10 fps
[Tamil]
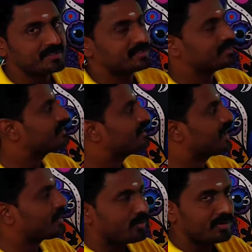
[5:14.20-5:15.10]
இருக்குது
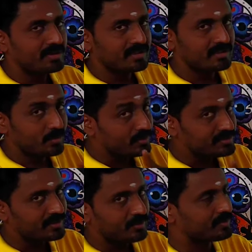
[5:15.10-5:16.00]
ஆனால் உங்களுக்கு
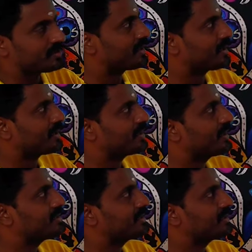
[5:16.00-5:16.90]
கொஞ்சம் தான் கொடுத்துருக்காங்க
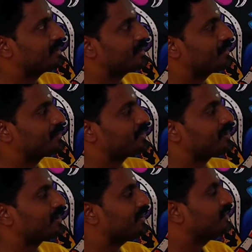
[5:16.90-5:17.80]
அது என்னது அப்படின்னு
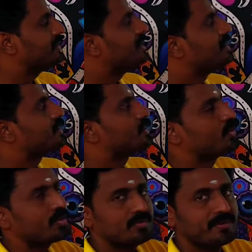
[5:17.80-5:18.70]
பார்த்தீங்கன்னா
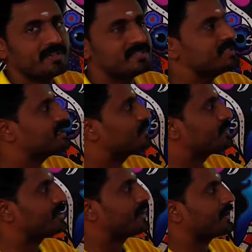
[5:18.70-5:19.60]
குளோரோஃபைசி
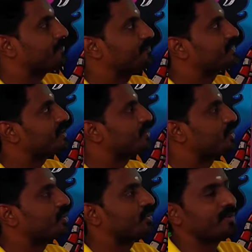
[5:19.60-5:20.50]
கொடுத்துருக்காங்க
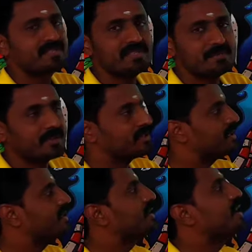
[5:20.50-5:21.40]
குளோரோஃபைசி
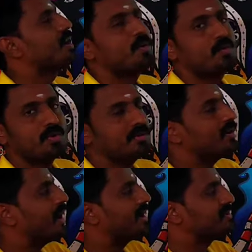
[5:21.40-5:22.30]
பற்றி ஒரு
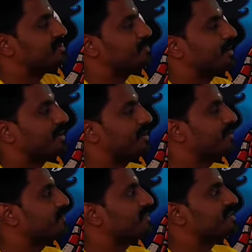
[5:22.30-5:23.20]
அஞ்சு பாயிண்ட்டு
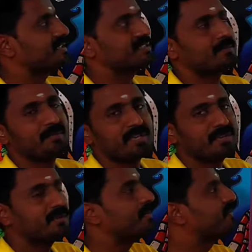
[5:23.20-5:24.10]
ப்ளஸ் எக்ஸாம்பிள்
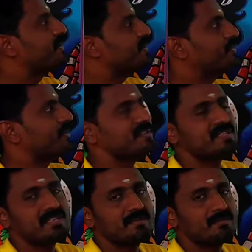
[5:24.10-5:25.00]
ஃபியோஃபைசி